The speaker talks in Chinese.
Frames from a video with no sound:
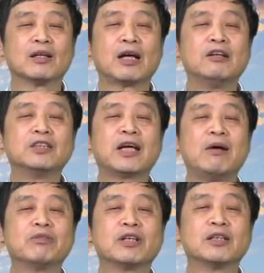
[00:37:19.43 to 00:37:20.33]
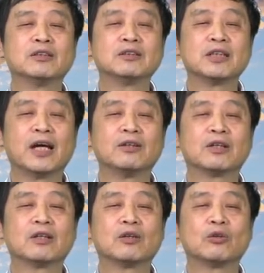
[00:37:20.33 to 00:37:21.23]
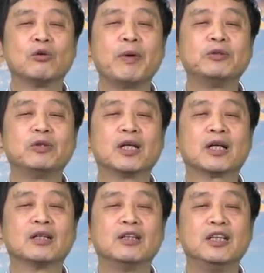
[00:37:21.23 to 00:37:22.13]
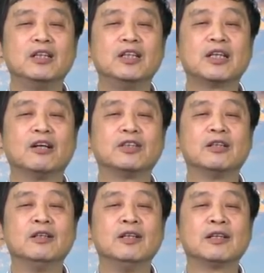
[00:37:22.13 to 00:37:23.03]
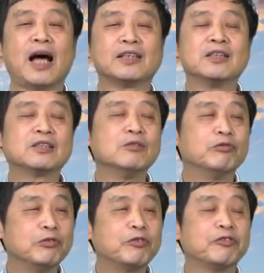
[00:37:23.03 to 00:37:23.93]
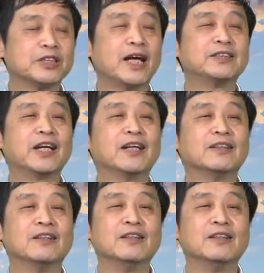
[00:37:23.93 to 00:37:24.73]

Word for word: 高级干部跟这东北局的领领导人打成是五虎上将，